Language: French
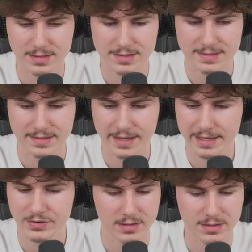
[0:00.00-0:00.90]
C'est vrai
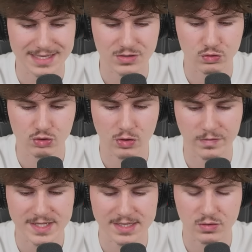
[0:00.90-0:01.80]
que ils sont deux joueurs en
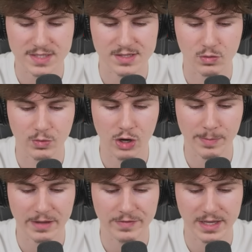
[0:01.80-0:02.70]
face et toi c'est ton brûleur
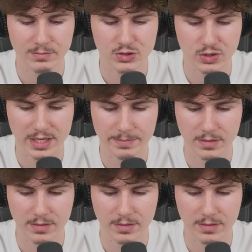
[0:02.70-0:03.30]
préféré monsieur M.